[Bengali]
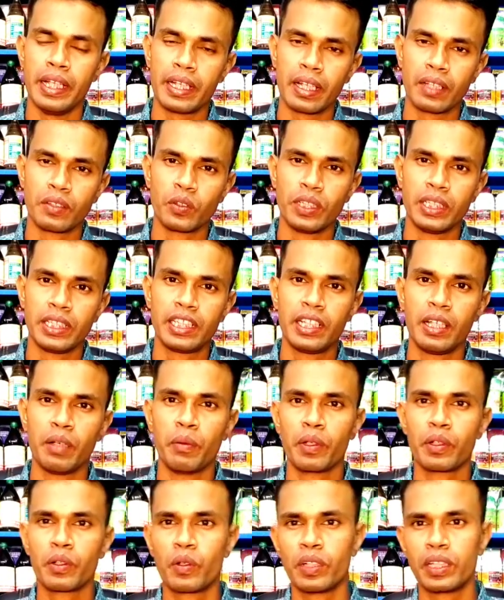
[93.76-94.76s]
এটা যদি
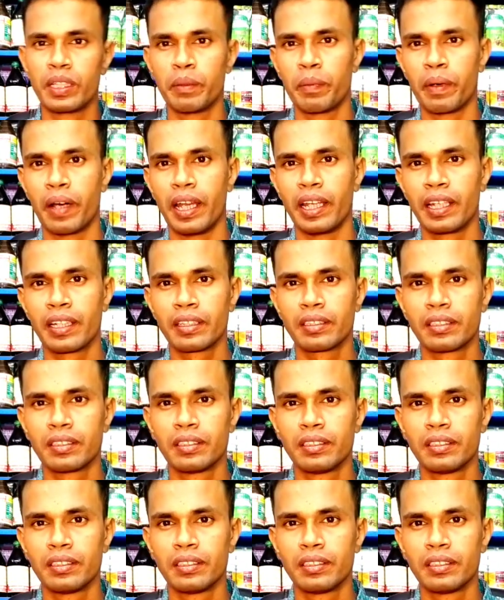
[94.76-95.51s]
সেবন করতে পারেন